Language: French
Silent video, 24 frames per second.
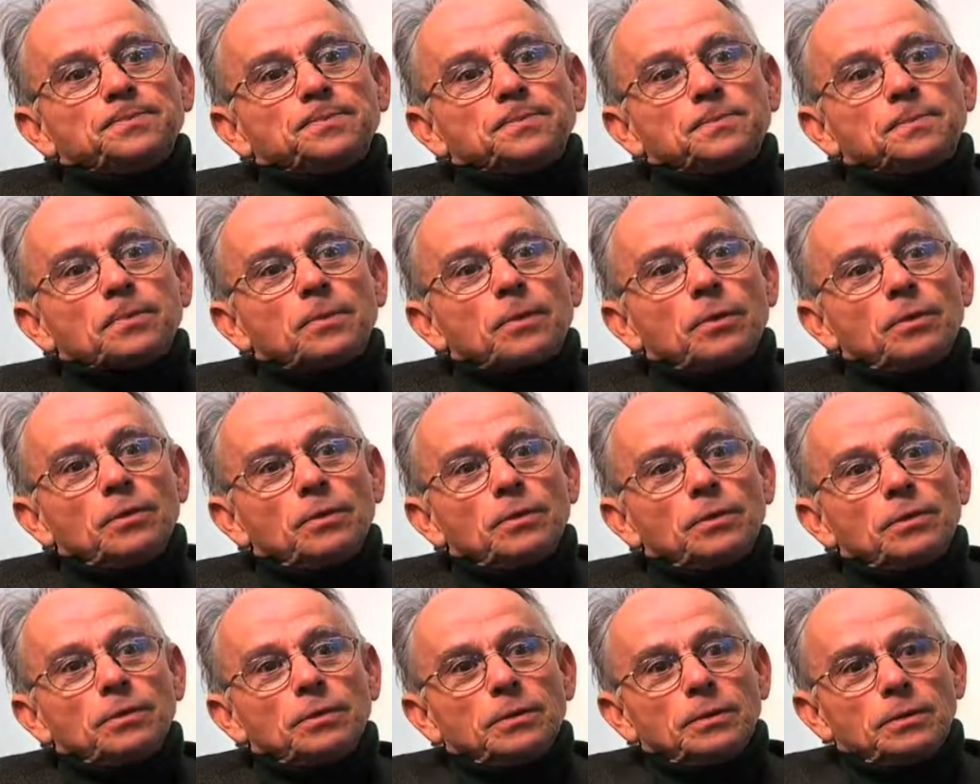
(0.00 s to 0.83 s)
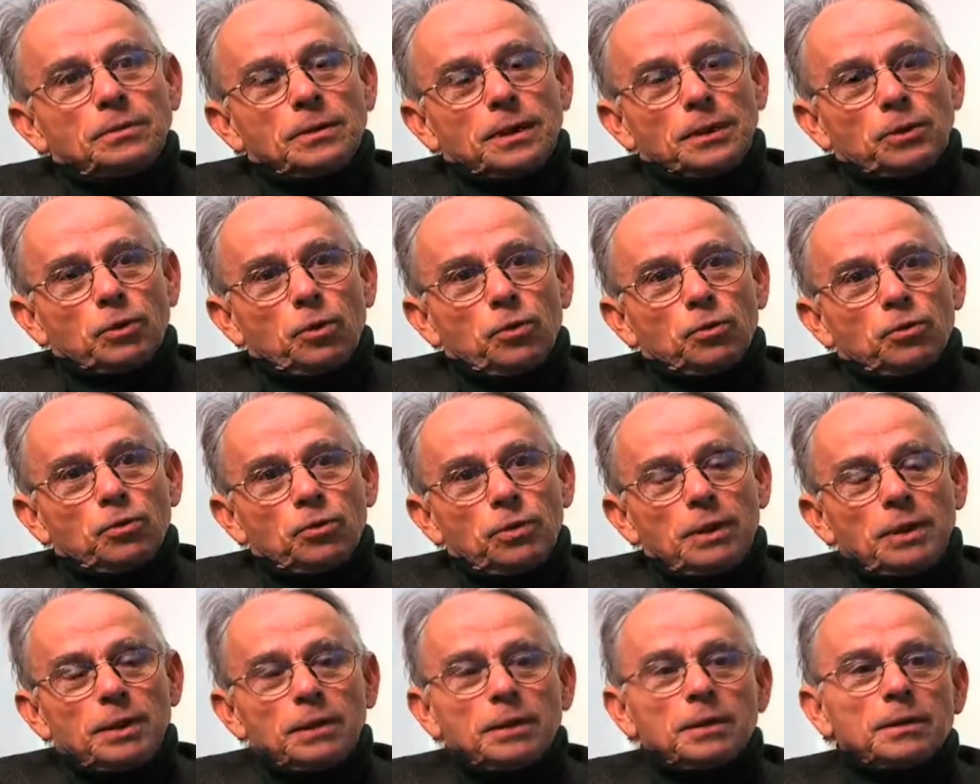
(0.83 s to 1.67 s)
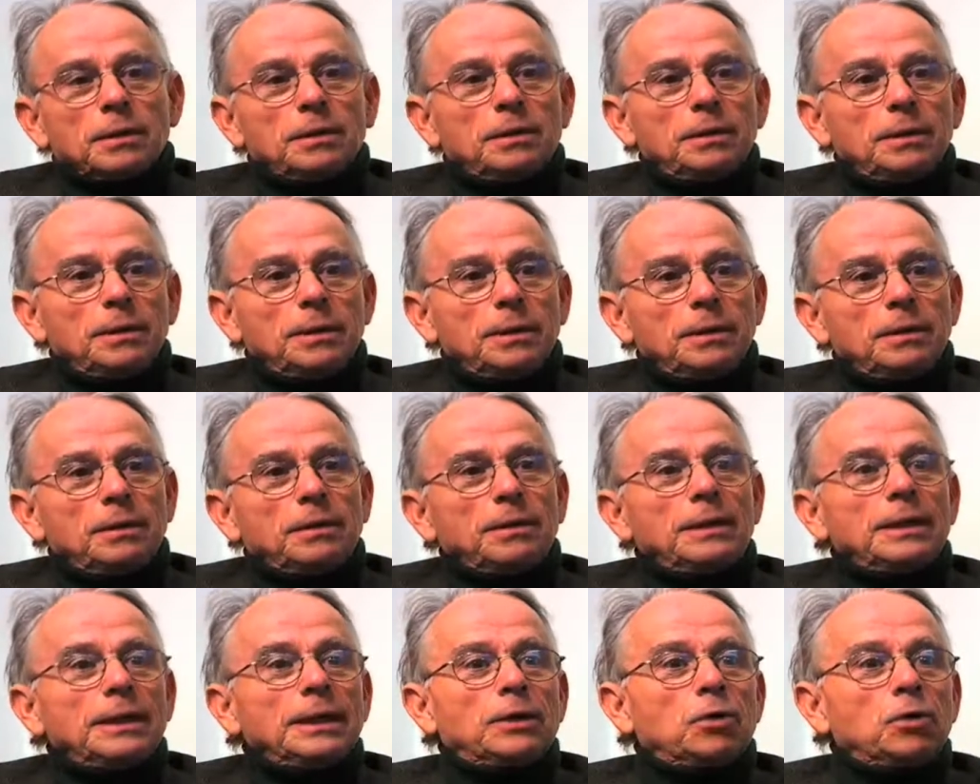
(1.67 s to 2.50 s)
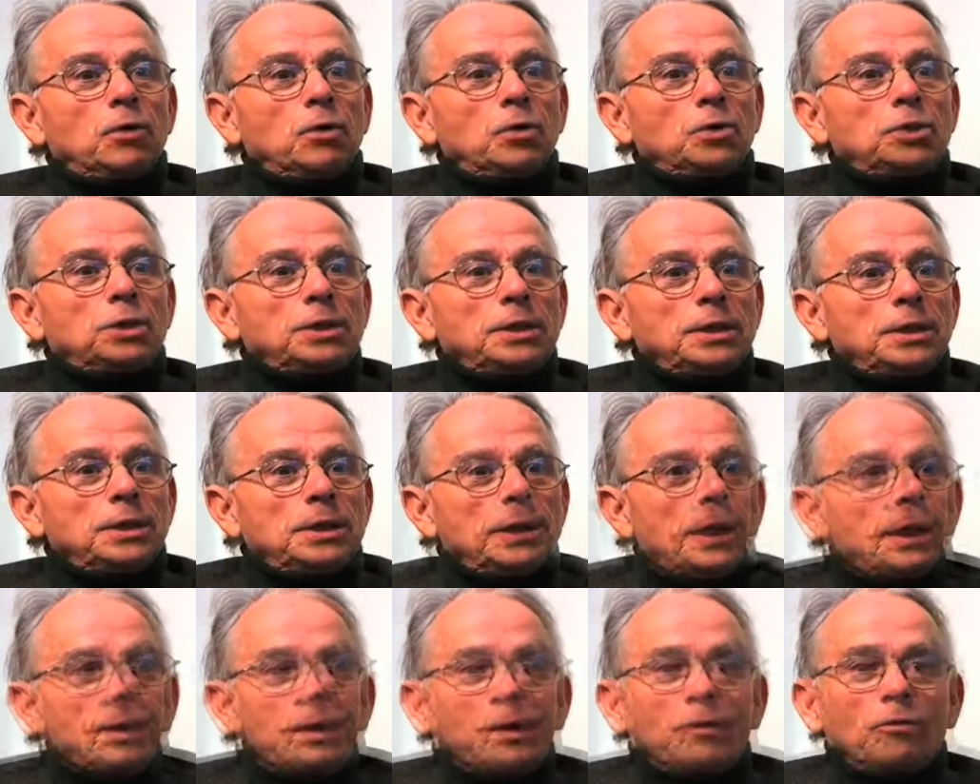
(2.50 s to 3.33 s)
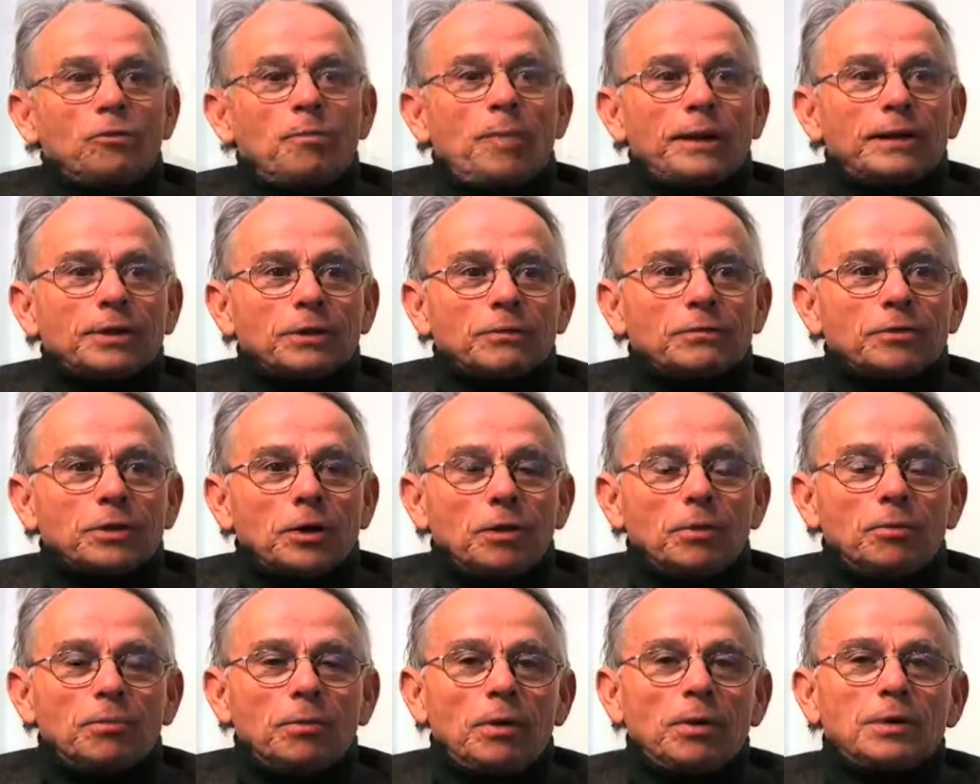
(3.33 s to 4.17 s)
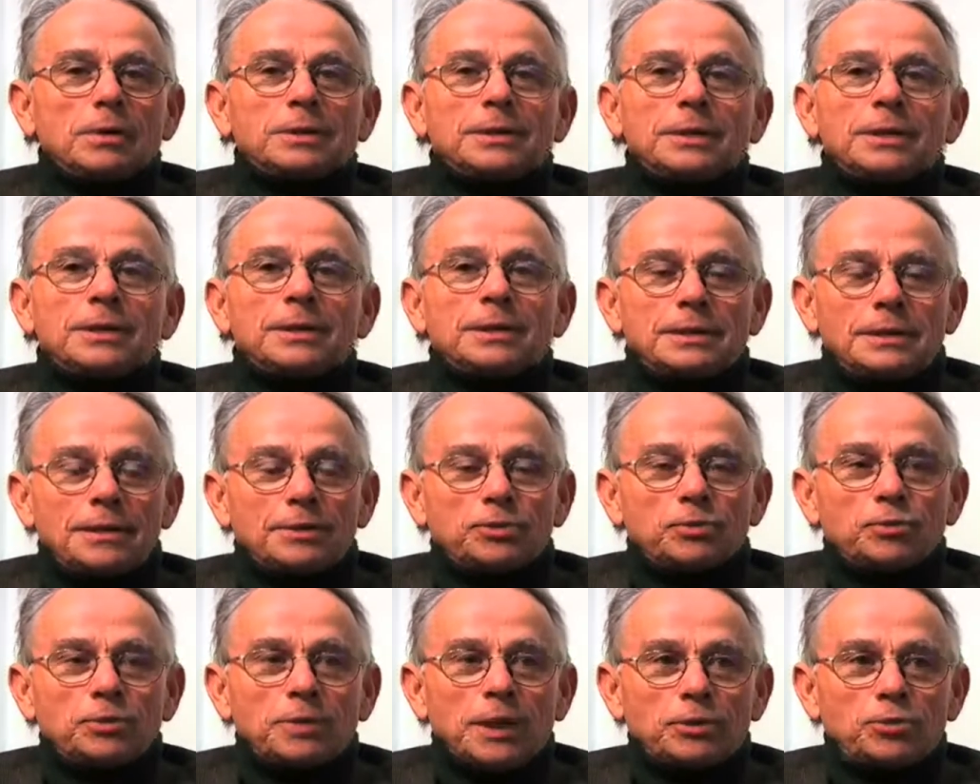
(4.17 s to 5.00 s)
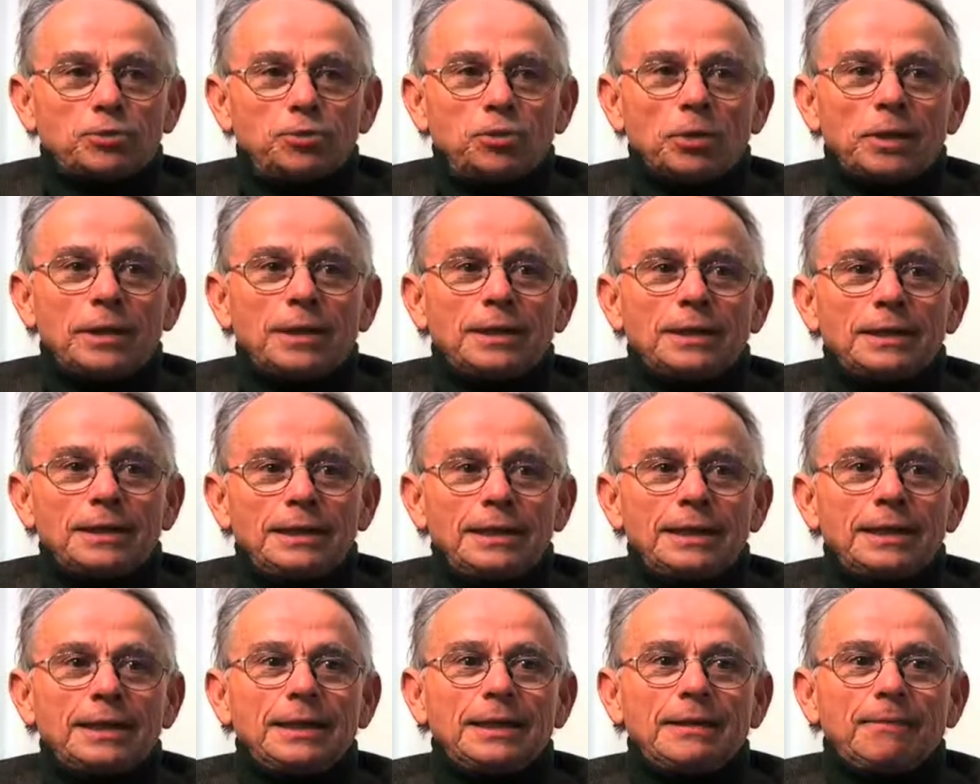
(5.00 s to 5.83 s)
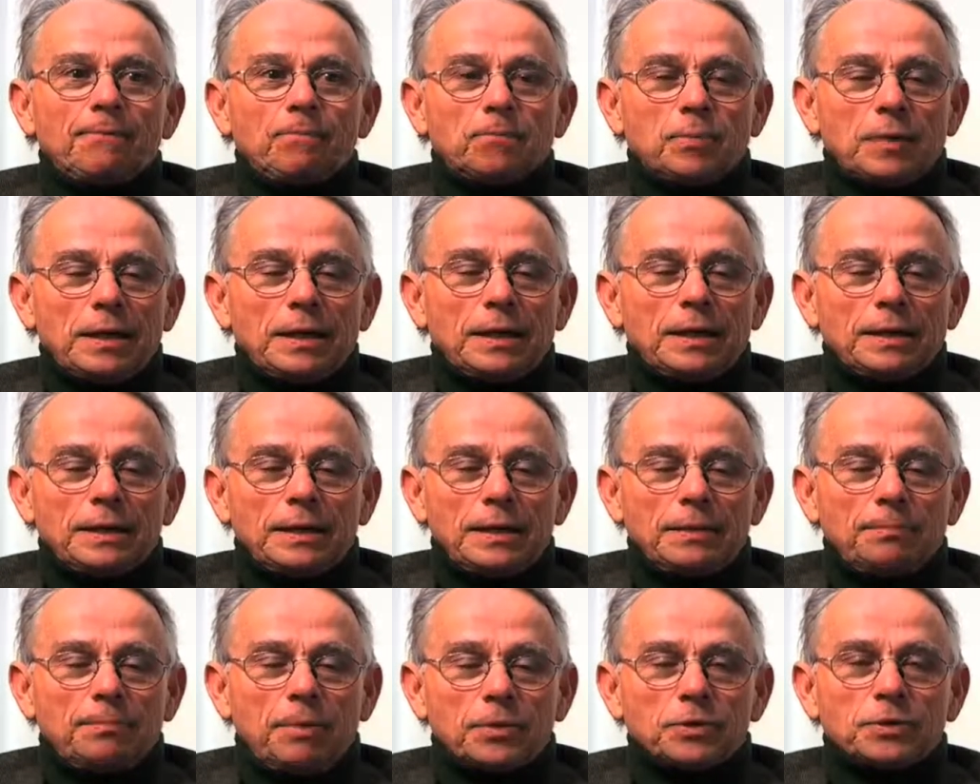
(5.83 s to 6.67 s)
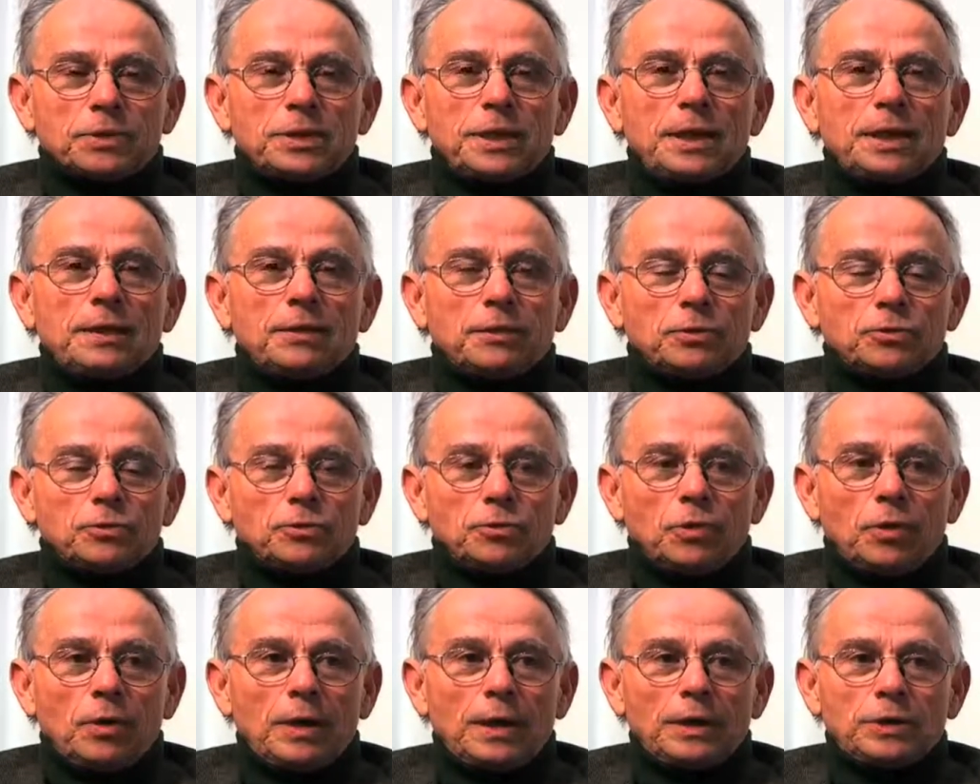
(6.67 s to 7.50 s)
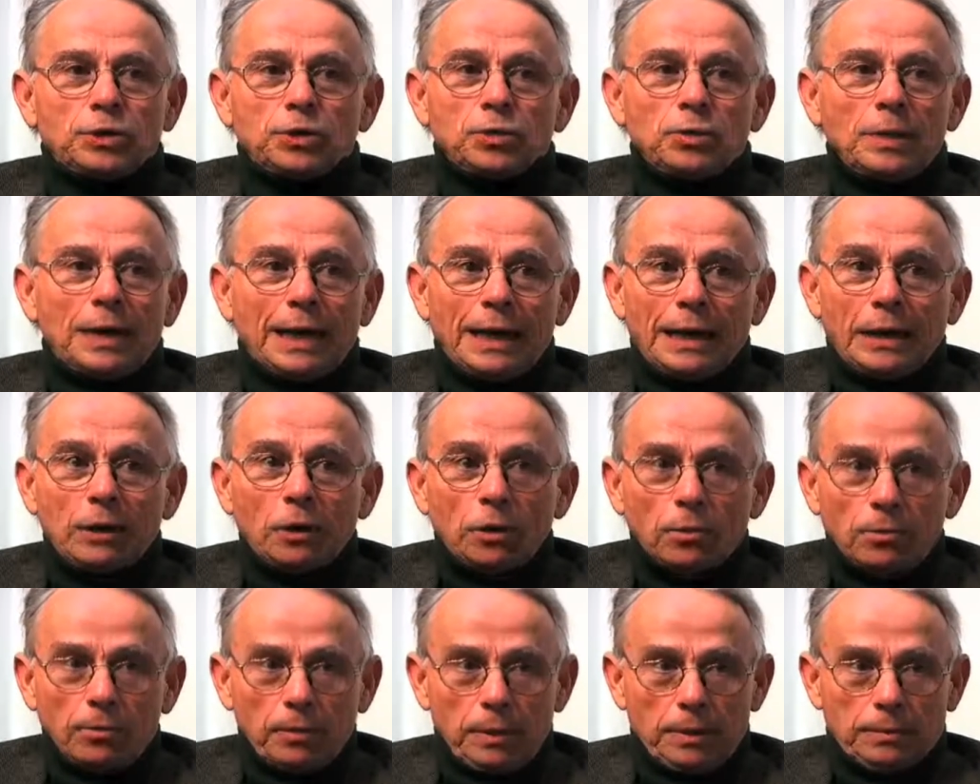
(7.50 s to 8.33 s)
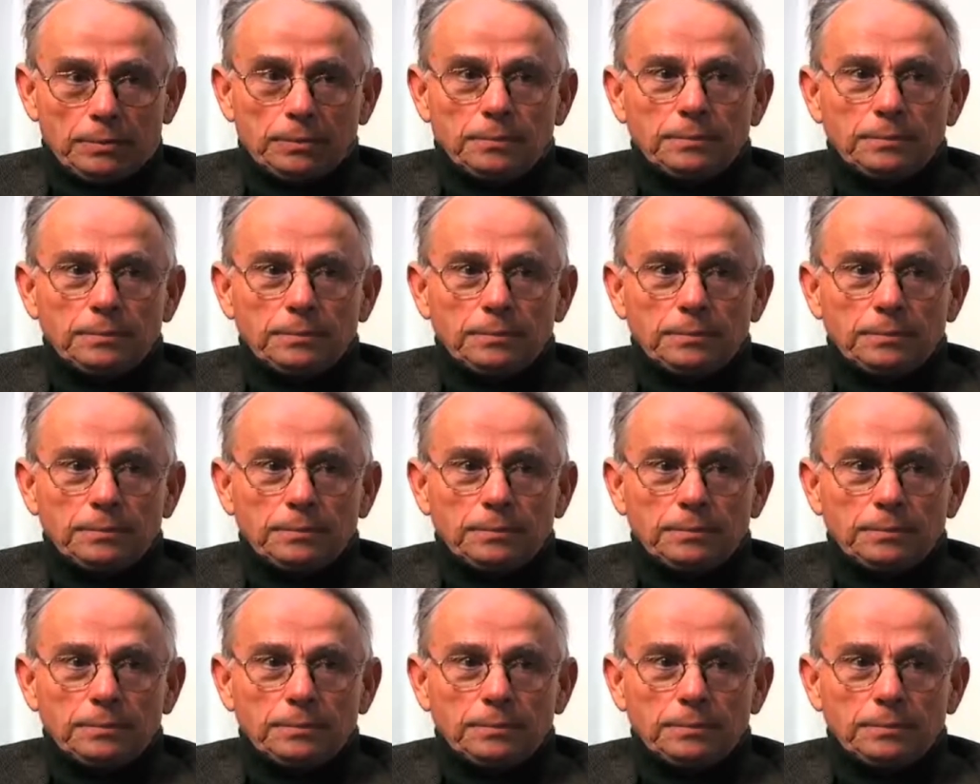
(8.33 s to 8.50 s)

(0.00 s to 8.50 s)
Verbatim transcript: euh, introduire l'écologie. Quand vous parlez d'environnement, c'est une nature qui est liée, qui est, pensée dans une relation à l'homme.